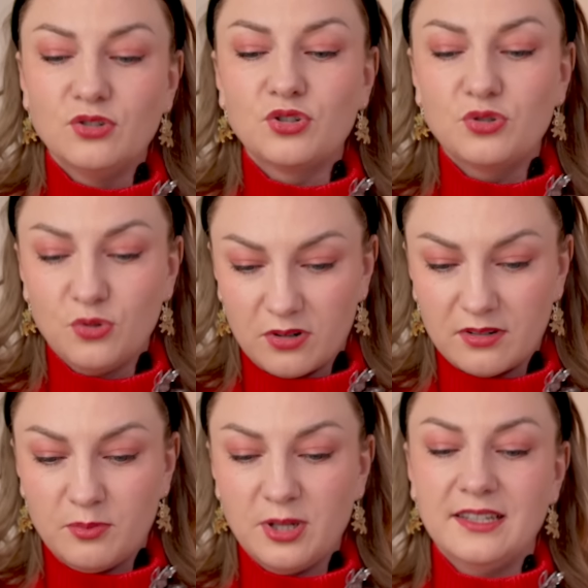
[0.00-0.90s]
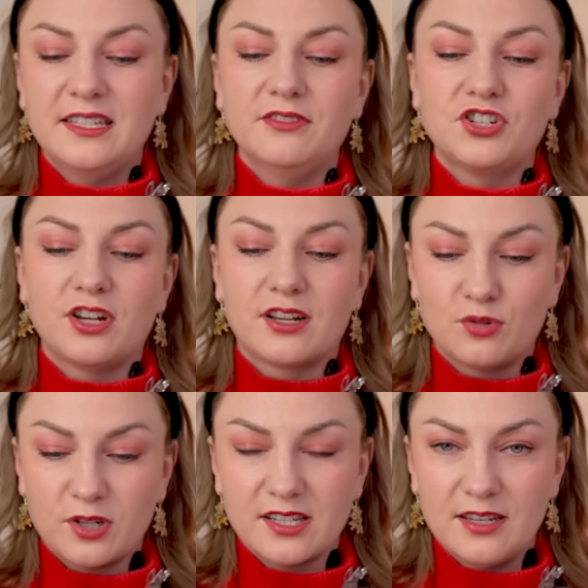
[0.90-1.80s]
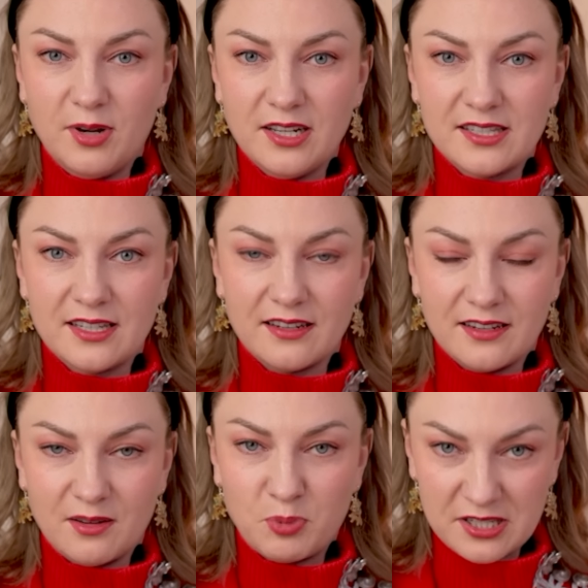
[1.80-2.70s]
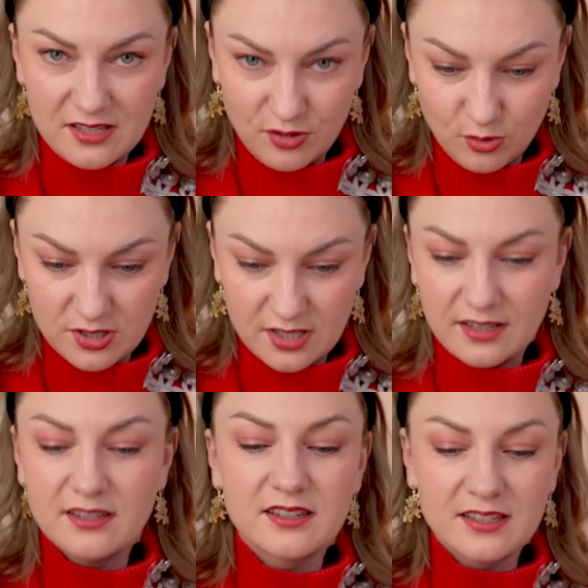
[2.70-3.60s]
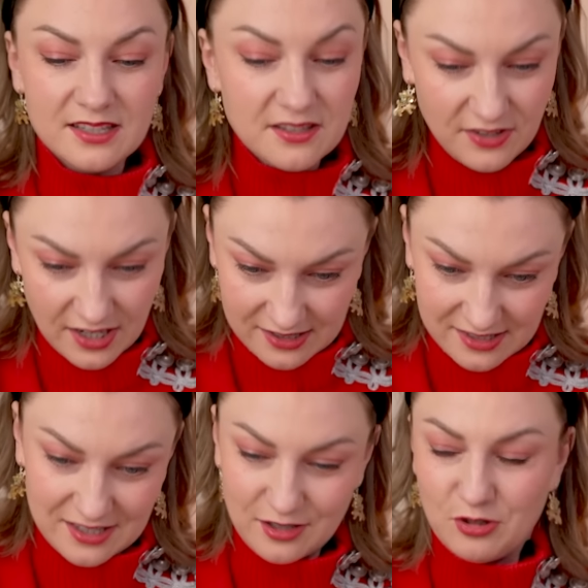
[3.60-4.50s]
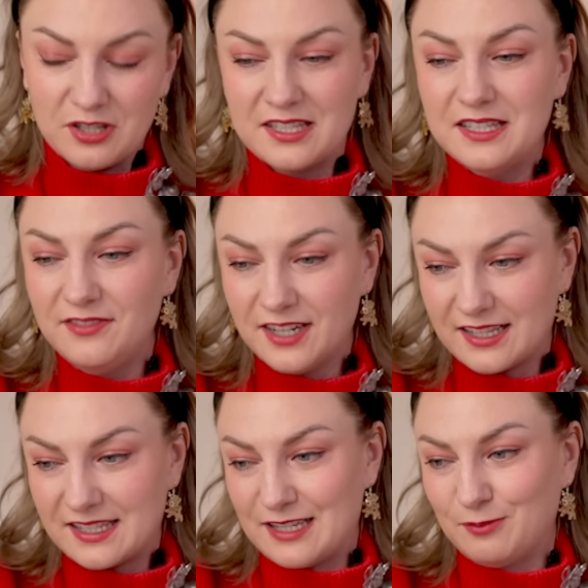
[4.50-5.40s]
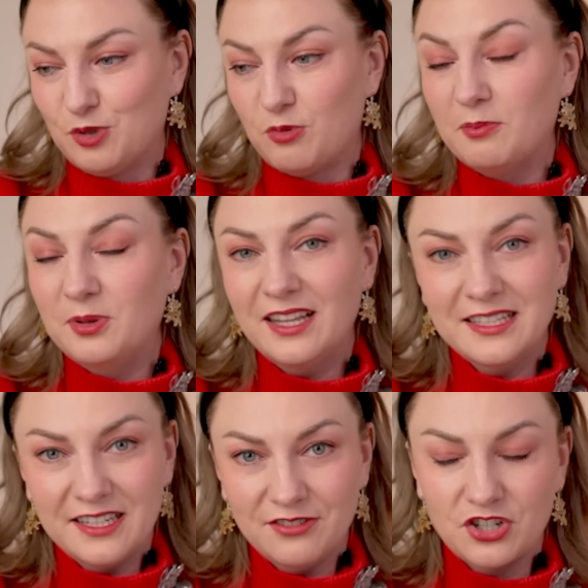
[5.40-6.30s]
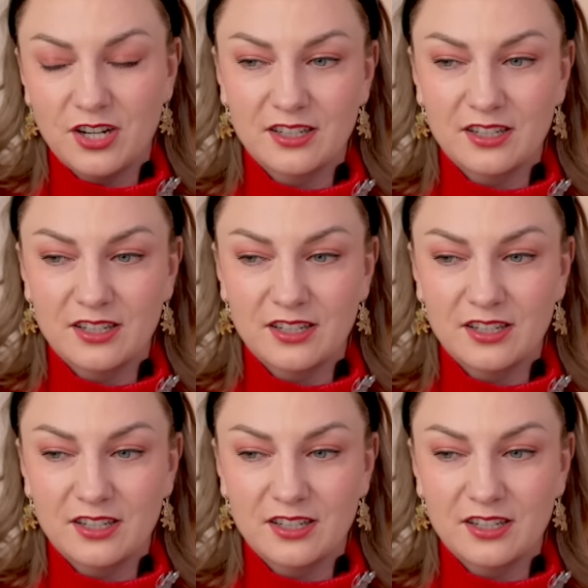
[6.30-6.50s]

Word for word: Ну что, была девочка, которая занимается а, проституцией с, 12, с 12 домом, была девочка,